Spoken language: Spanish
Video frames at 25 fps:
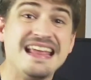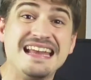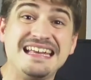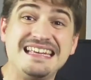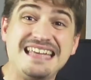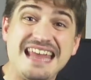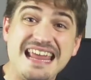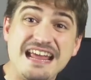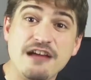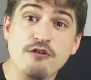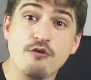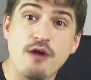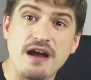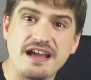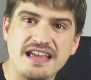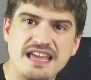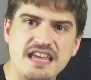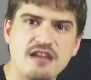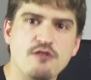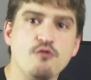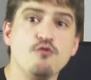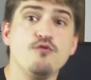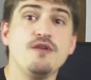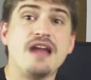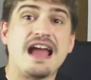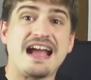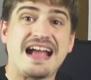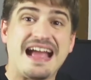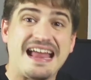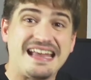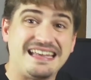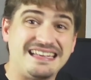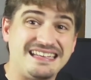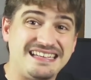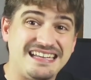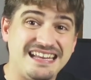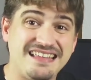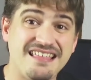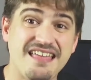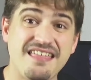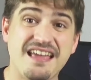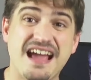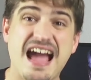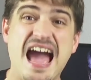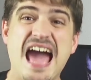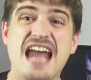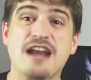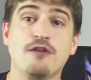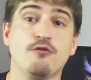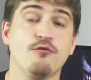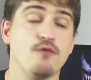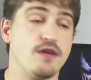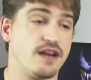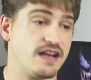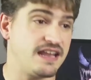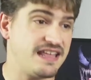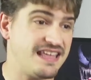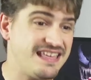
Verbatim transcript: tengo aquí una cantidad de hardware